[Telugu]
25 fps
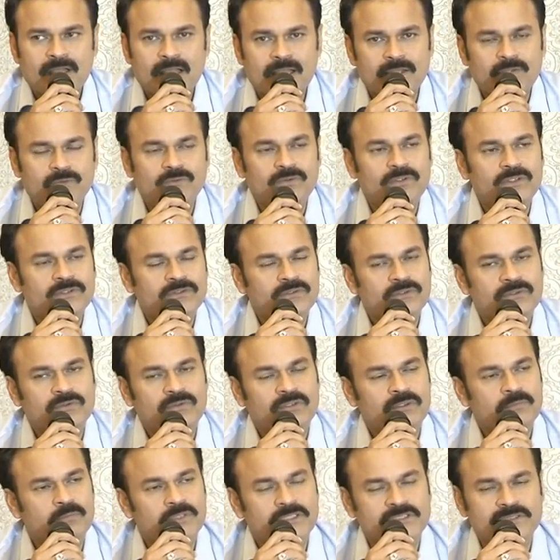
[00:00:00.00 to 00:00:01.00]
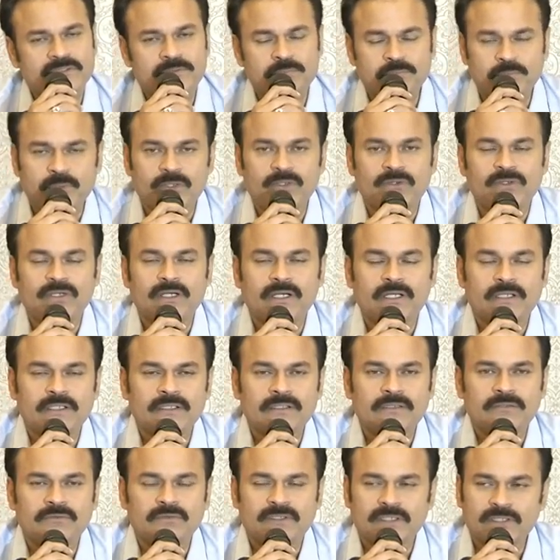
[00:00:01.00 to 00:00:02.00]
ఆయనకున్నటువంటి ఒక మంచి పేరు
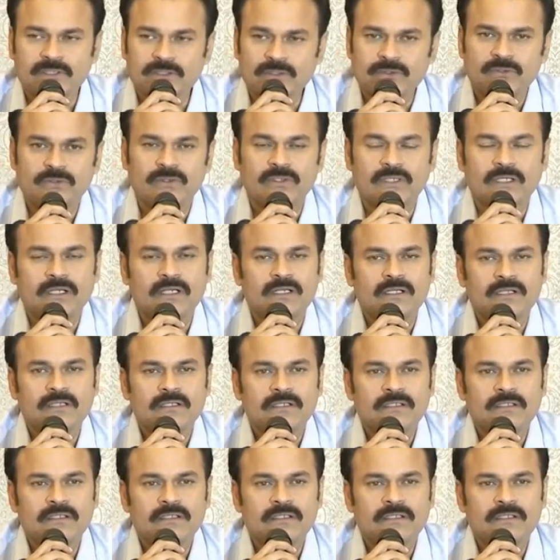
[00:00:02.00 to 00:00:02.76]
కానీ ఒక హీరోగా